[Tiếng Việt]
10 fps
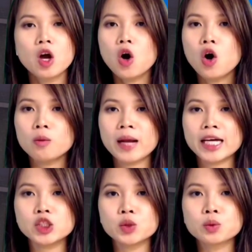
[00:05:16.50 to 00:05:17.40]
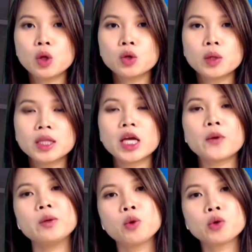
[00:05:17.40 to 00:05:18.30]
Hôm nay chúng tôi tuân theo
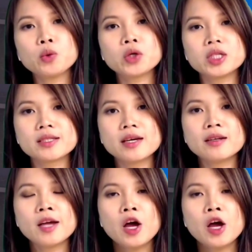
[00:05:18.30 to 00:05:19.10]
ý muốn của người dân